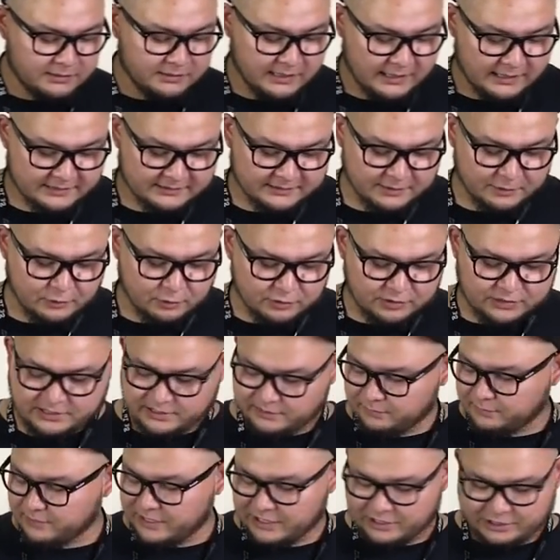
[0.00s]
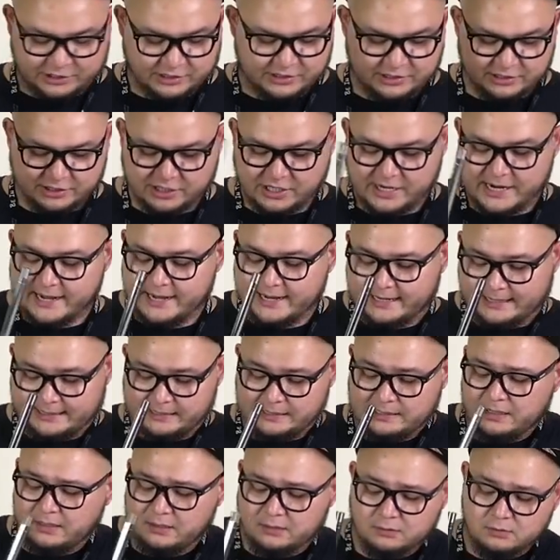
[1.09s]
Так, заюзаем наши
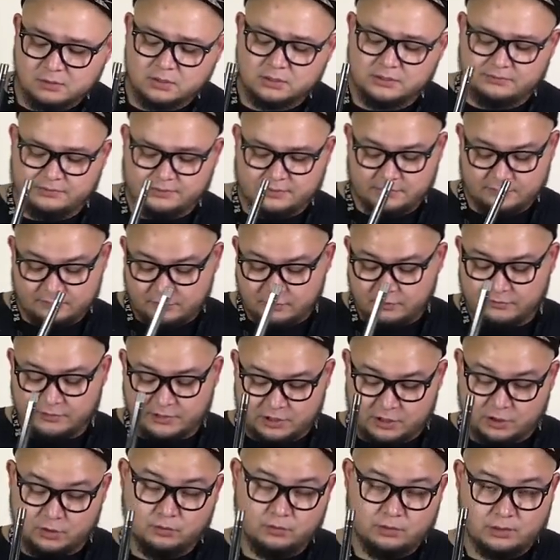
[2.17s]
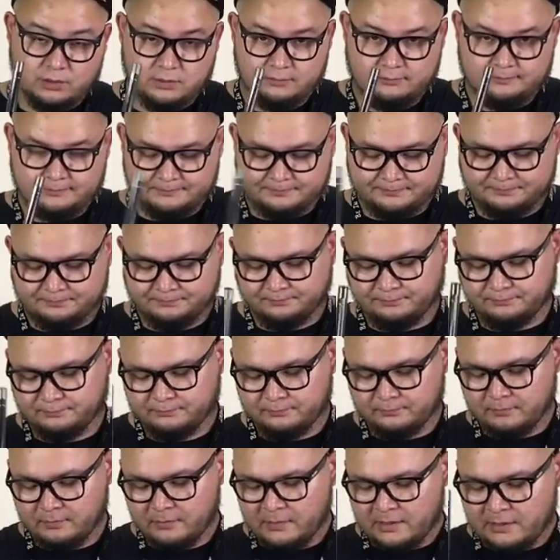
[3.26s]
шарики, их нужно всего две штуки.
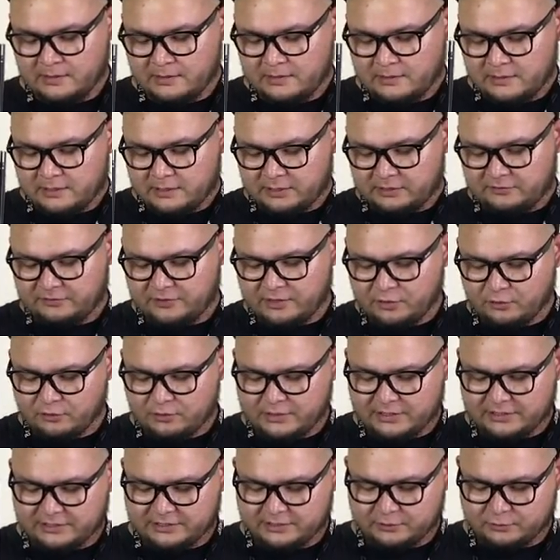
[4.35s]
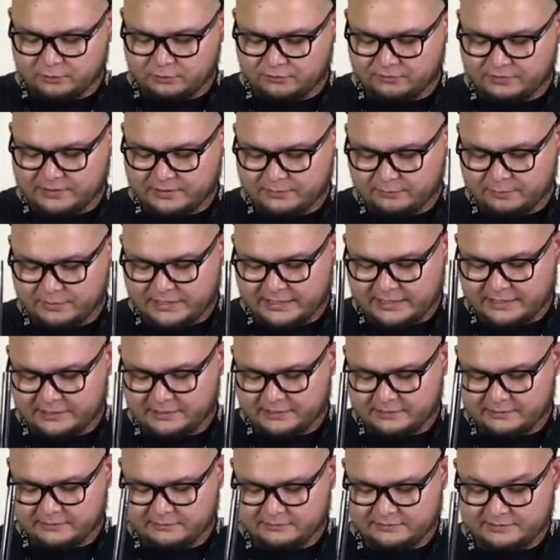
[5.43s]
Две у нас идут в
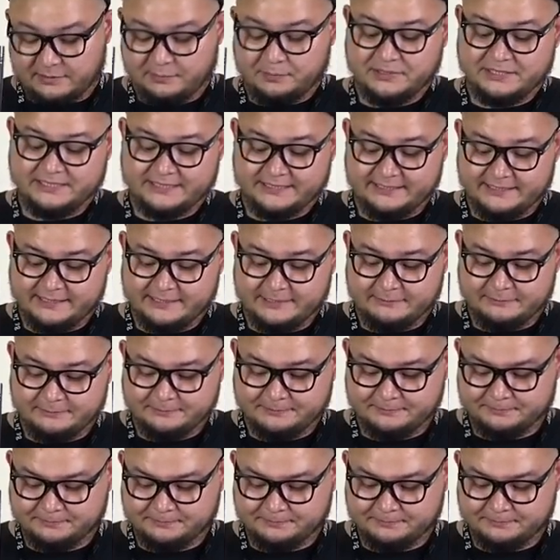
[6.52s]
комплекте, запасные.